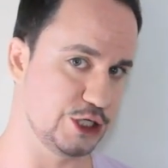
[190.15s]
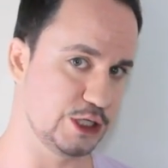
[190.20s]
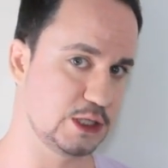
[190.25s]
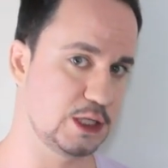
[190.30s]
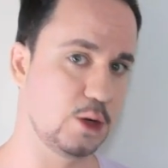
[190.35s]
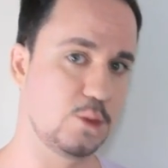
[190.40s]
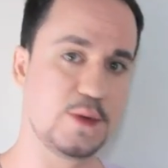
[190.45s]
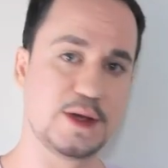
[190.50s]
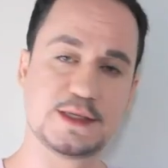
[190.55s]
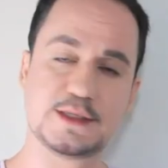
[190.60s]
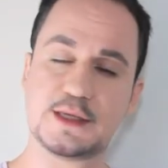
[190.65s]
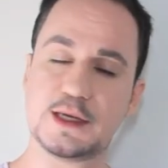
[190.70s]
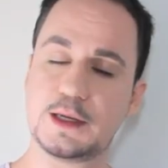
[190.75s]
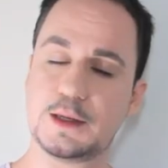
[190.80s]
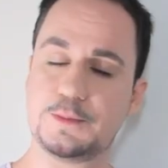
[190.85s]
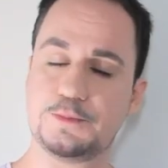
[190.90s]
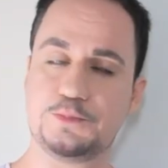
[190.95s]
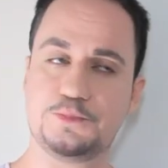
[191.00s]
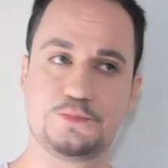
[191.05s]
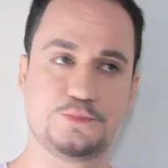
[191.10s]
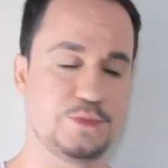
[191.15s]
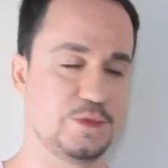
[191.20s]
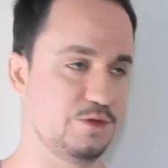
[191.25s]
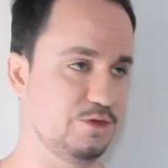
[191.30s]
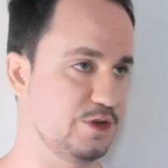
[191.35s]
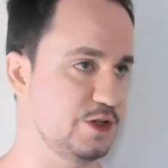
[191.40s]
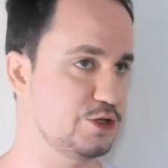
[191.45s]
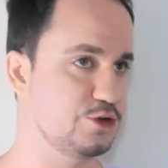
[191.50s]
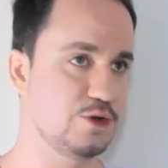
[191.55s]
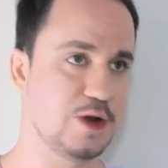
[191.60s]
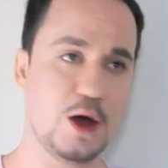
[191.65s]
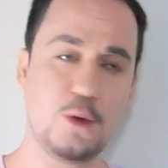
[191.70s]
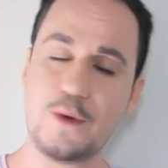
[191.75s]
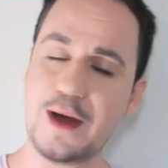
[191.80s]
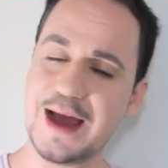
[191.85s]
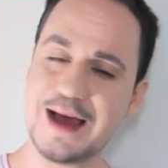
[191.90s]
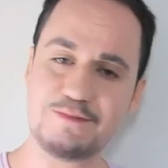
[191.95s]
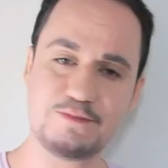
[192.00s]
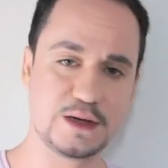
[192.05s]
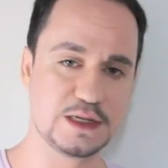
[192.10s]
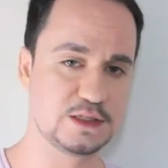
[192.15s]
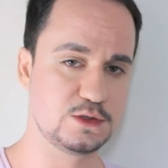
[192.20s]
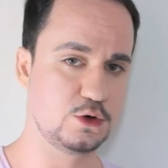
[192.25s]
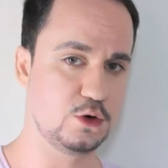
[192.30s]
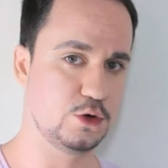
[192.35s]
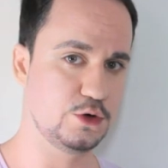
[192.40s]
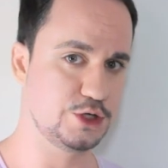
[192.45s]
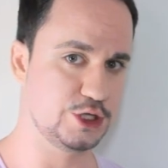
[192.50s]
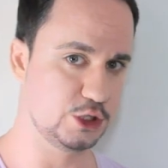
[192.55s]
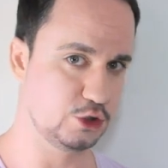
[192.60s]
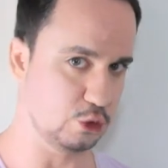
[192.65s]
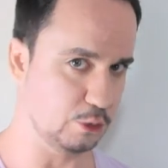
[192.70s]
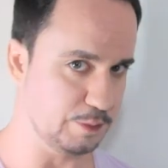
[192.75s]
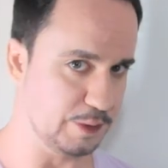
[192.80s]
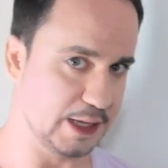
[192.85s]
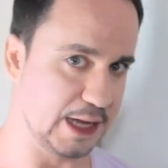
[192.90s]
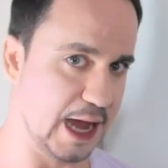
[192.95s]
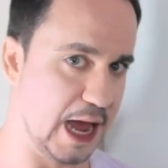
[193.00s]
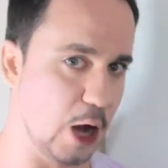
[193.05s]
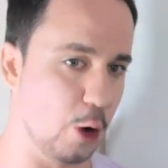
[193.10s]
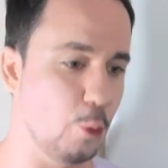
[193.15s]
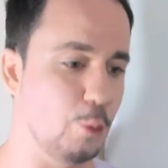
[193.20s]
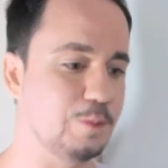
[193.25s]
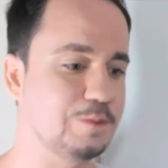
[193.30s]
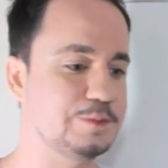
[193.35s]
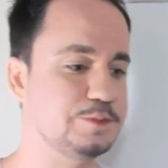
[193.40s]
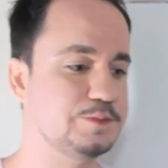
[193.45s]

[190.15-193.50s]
Então esse vídeo não é para astrologia tropical.